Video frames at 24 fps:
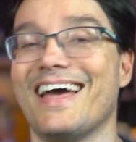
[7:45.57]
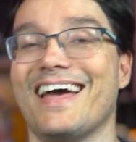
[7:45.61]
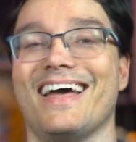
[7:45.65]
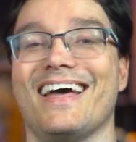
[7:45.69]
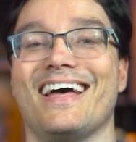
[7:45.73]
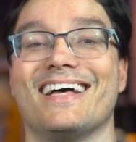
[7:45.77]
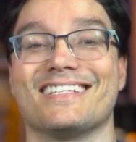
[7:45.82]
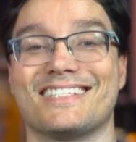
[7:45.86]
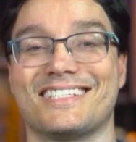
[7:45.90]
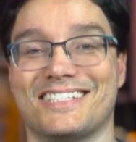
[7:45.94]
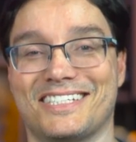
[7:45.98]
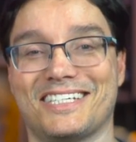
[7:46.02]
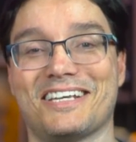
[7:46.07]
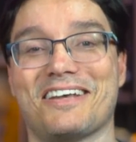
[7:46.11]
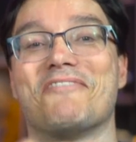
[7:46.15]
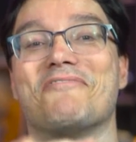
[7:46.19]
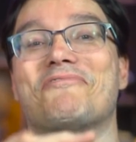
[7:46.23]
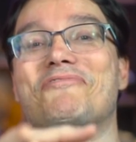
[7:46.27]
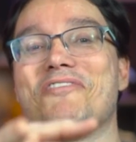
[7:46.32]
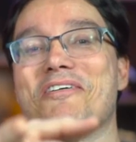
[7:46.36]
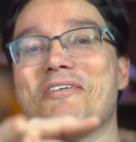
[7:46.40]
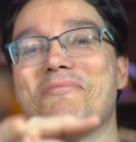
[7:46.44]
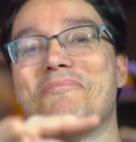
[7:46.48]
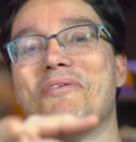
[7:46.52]
Essa
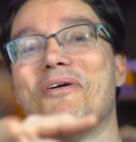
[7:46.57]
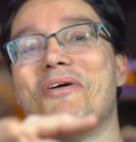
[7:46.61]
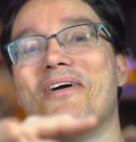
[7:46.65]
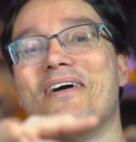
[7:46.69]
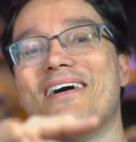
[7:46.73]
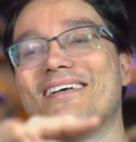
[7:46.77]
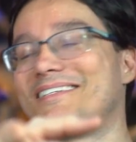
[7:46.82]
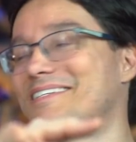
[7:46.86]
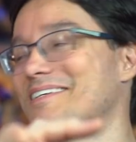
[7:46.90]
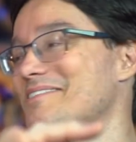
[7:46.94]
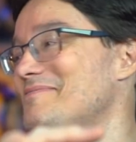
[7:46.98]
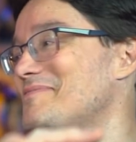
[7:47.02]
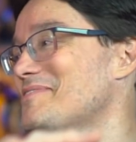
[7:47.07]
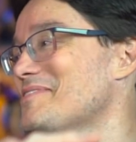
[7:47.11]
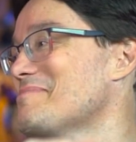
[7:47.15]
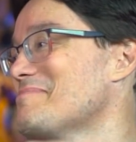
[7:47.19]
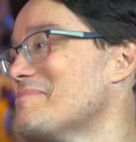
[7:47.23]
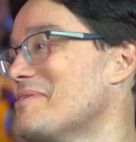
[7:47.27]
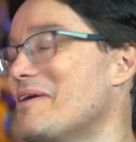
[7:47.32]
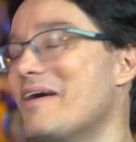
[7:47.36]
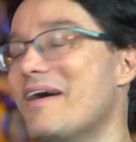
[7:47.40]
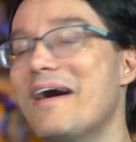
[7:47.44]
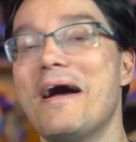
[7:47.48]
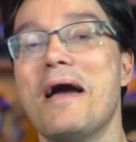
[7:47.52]
foi boa, essa foi
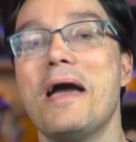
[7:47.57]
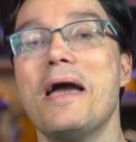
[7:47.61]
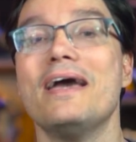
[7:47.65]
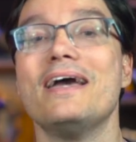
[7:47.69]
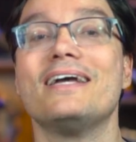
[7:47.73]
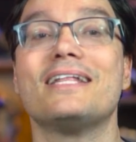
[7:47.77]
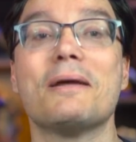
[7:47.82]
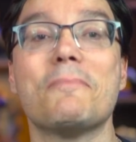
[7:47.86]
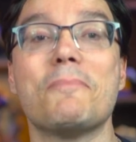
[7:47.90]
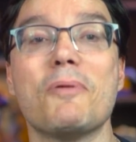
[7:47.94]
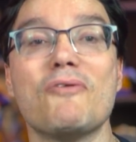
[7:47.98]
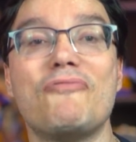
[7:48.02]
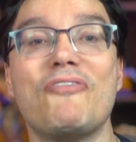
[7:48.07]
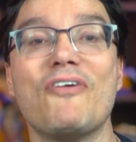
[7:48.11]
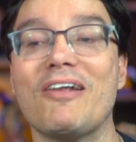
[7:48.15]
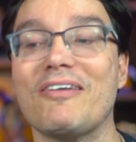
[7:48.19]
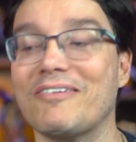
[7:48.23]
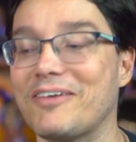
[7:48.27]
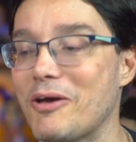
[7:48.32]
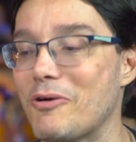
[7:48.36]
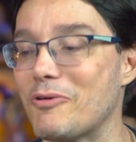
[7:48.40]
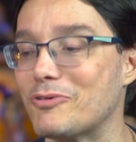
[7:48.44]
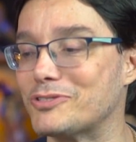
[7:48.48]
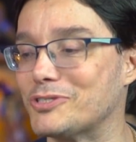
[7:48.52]
boa. E depois fala
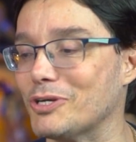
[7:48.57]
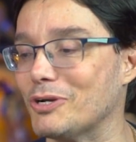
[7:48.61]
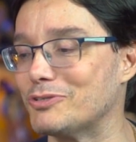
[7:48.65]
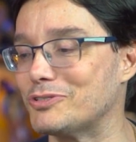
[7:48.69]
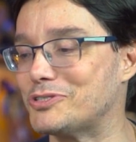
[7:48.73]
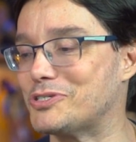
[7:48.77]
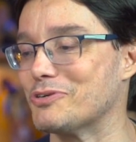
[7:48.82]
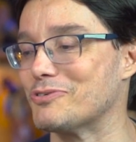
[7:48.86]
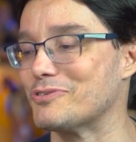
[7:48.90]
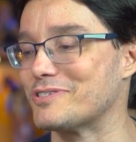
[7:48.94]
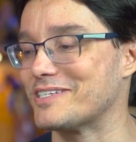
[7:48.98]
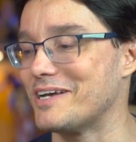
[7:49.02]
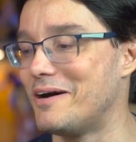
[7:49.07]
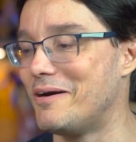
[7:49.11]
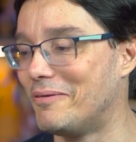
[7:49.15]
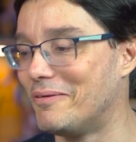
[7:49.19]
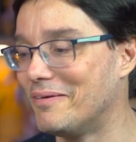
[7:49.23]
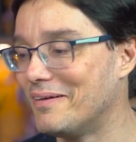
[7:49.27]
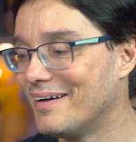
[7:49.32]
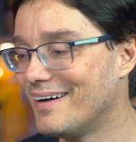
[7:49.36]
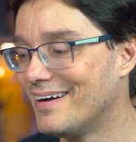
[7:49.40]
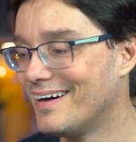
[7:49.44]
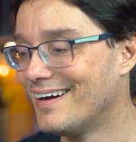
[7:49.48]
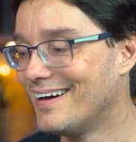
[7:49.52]
que eu que sou um tiozão.
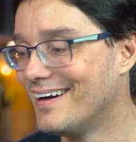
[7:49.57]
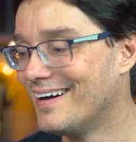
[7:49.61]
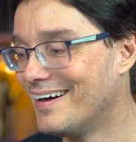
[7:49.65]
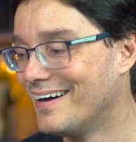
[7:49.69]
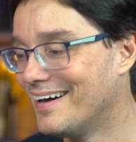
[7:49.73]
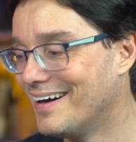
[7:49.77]
Não,